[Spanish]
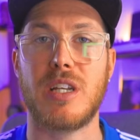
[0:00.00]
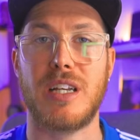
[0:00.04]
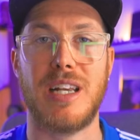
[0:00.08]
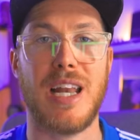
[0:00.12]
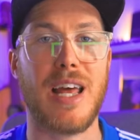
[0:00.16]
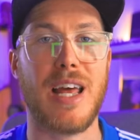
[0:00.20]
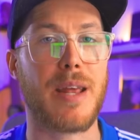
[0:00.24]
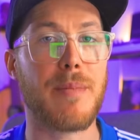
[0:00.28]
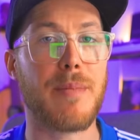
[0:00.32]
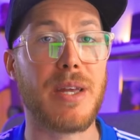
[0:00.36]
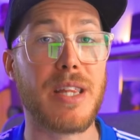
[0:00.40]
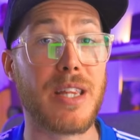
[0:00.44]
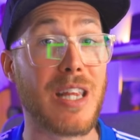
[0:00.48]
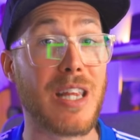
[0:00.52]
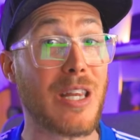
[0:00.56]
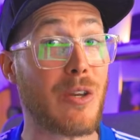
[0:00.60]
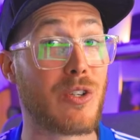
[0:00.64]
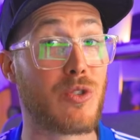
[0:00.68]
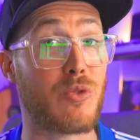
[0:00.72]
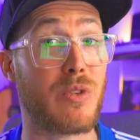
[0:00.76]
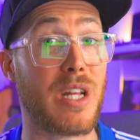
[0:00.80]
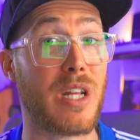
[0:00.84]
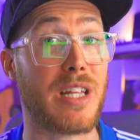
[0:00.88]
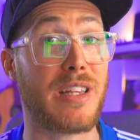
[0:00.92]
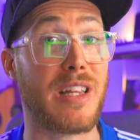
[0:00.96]
Claramente no
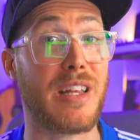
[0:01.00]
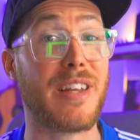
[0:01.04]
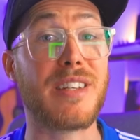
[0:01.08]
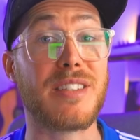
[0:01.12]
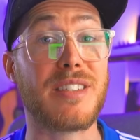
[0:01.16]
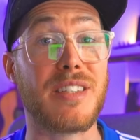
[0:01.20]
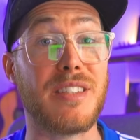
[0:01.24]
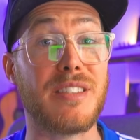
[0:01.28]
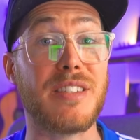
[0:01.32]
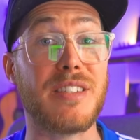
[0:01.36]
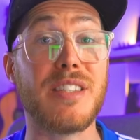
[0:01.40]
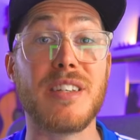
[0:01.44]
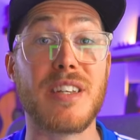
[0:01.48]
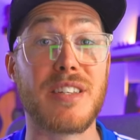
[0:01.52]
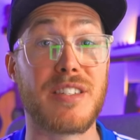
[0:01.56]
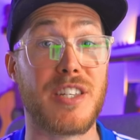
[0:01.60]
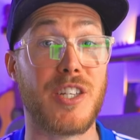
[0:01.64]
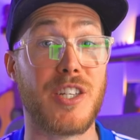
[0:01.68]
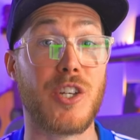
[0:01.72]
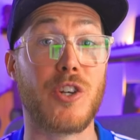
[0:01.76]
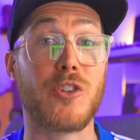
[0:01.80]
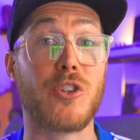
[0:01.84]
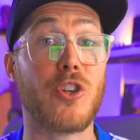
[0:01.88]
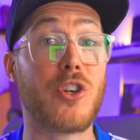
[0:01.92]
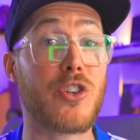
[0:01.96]
es una tarea sencilla,
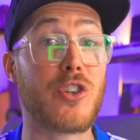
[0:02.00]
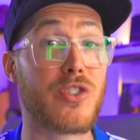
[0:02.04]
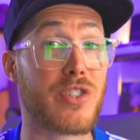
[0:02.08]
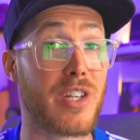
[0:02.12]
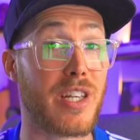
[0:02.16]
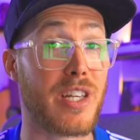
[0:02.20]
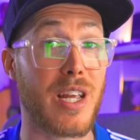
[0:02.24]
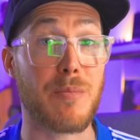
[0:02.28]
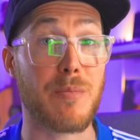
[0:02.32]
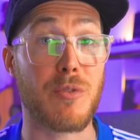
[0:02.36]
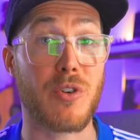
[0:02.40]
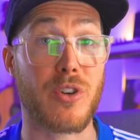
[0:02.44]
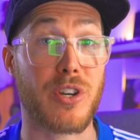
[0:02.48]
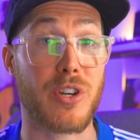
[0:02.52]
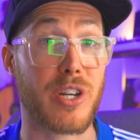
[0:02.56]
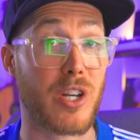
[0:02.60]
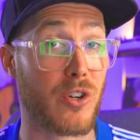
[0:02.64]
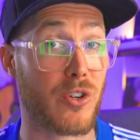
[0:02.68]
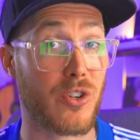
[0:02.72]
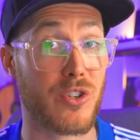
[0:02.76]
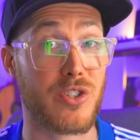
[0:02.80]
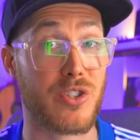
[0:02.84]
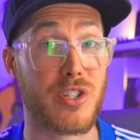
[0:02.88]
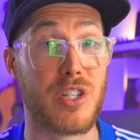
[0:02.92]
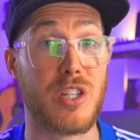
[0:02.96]
sino todos seríamos
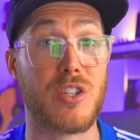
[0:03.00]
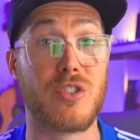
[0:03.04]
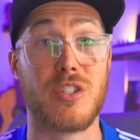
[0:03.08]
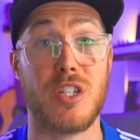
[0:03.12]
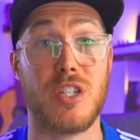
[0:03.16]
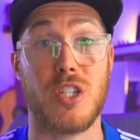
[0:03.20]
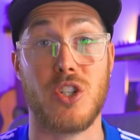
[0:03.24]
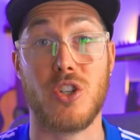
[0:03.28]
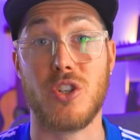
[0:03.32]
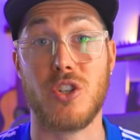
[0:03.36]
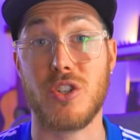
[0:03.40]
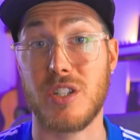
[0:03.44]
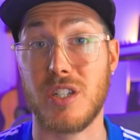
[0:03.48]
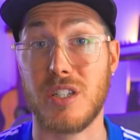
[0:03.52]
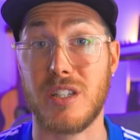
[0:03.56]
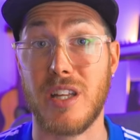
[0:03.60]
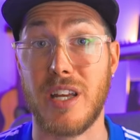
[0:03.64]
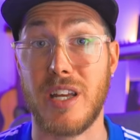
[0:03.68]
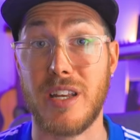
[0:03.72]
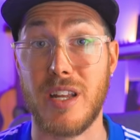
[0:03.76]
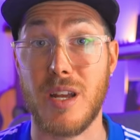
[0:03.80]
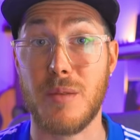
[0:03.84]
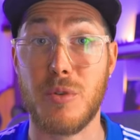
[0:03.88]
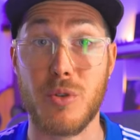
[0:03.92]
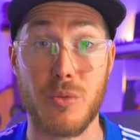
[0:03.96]
reconocidos y todos
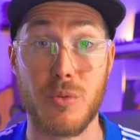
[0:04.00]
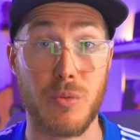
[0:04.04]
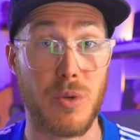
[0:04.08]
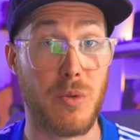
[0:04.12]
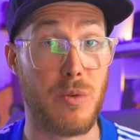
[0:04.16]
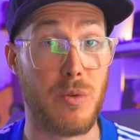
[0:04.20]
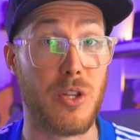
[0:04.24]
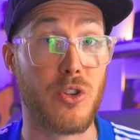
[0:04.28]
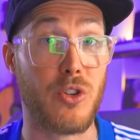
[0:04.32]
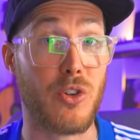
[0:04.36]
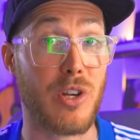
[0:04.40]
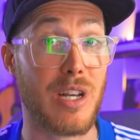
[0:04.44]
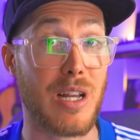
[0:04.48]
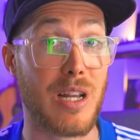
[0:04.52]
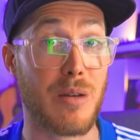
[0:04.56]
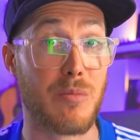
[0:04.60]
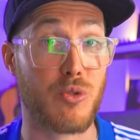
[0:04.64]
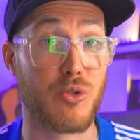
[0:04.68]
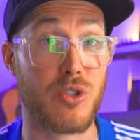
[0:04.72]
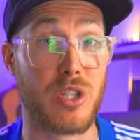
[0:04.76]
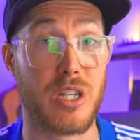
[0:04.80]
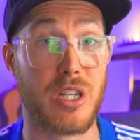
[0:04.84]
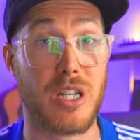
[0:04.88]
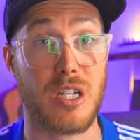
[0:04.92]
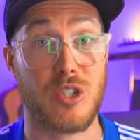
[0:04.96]
estaríamos viviendo de la
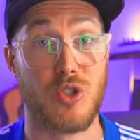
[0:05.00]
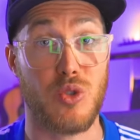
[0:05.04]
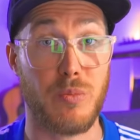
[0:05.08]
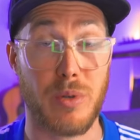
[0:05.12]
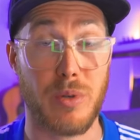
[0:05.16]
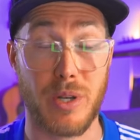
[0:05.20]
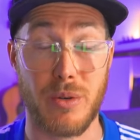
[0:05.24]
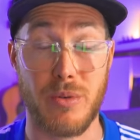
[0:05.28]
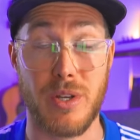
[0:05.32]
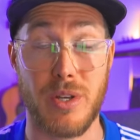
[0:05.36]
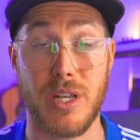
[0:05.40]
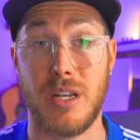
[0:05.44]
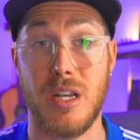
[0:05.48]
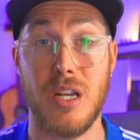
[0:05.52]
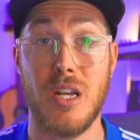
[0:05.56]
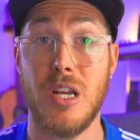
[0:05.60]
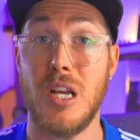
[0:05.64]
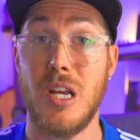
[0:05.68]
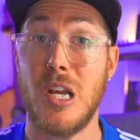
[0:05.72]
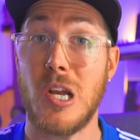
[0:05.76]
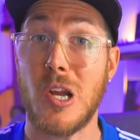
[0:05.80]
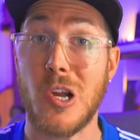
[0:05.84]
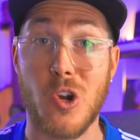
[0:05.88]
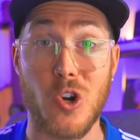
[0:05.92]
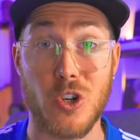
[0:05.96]
música súper bien,
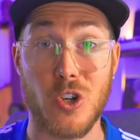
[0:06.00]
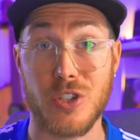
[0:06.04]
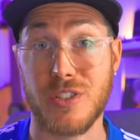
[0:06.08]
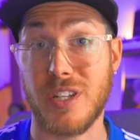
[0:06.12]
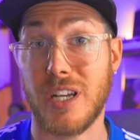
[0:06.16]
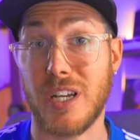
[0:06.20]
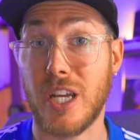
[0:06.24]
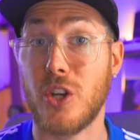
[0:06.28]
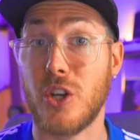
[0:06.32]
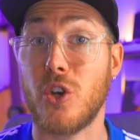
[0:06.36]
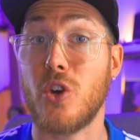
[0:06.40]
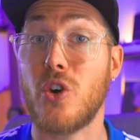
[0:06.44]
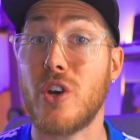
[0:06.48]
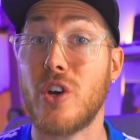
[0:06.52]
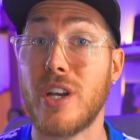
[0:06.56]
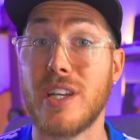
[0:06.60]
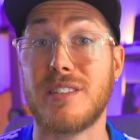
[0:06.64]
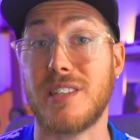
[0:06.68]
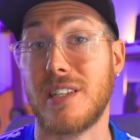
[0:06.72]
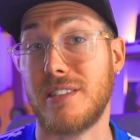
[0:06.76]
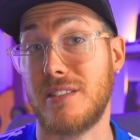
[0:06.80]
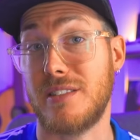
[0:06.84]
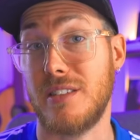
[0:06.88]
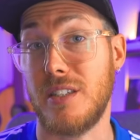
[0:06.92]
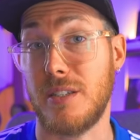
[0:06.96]
cosa que no
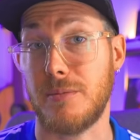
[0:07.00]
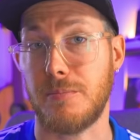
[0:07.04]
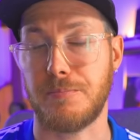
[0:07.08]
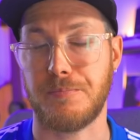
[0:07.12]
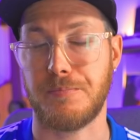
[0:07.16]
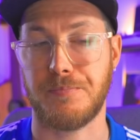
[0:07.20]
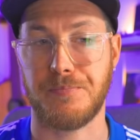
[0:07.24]
es así.